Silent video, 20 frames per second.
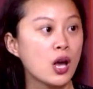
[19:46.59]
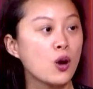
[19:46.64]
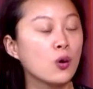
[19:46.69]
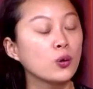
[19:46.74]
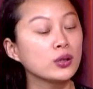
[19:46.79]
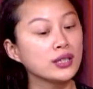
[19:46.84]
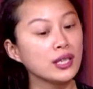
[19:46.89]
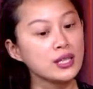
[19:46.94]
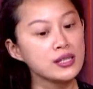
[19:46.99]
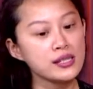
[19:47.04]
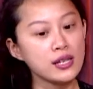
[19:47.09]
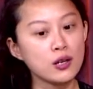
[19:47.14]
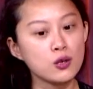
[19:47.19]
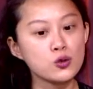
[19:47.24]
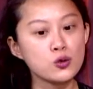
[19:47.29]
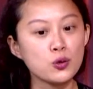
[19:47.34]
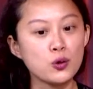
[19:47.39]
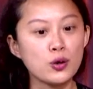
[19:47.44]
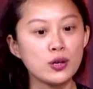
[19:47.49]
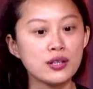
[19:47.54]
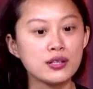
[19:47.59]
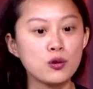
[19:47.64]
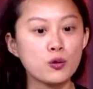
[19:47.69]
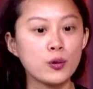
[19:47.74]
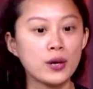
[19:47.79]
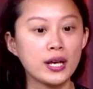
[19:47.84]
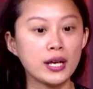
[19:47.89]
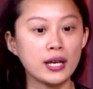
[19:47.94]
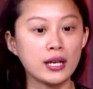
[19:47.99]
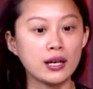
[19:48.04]
我当然知道说
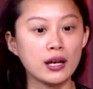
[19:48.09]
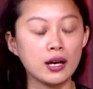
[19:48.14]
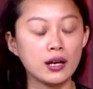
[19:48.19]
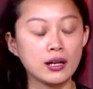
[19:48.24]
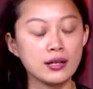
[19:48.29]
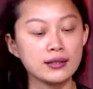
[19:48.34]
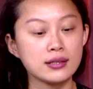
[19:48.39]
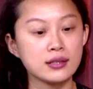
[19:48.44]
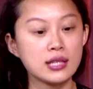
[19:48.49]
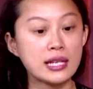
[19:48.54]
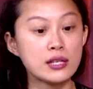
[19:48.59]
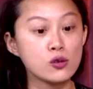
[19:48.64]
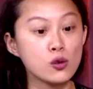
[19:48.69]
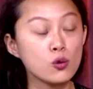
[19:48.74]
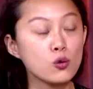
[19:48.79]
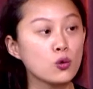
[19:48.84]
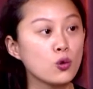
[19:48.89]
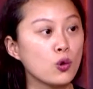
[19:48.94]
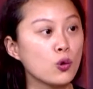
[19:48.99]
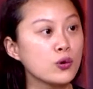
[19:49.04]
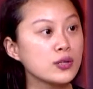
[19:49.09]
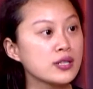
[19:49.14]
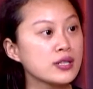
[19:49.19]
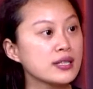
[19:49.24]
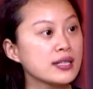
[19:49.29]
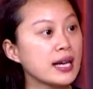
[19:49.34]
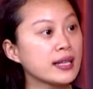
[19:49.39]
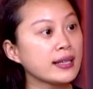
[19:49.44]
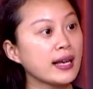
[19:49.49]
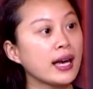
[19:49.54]
回呃，在中国或是
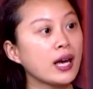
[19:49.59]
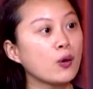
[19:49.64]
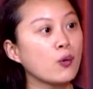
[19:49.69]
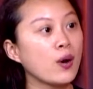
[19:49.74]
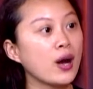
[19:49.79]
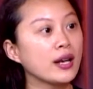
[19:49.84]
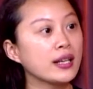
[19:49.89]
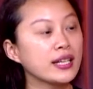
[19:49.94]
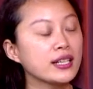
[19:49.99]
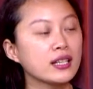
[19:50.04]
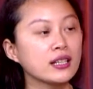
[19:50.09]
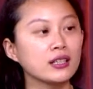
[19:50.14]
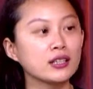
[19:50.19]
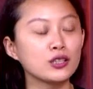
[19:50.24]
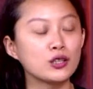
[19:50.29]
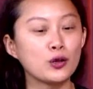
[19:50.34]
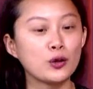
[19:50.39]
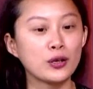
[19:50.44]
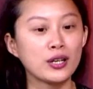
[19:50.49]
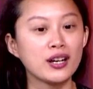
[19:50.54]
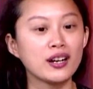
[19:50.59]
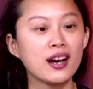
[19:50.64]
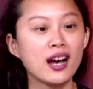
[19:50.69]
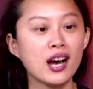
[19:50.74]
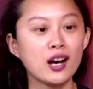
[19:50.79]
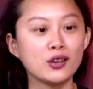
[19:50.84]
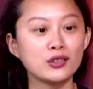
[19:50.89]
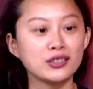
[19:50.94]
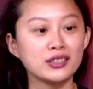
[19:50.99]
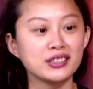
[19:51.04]
在台湾，你可能有更
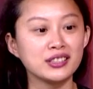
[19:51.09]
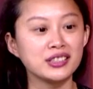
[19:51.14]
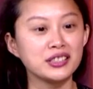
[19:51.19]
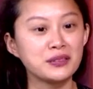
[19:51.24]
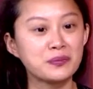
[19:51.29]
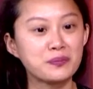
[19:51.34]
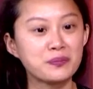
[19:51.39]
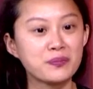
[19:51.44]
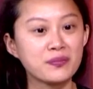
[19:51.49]
好的。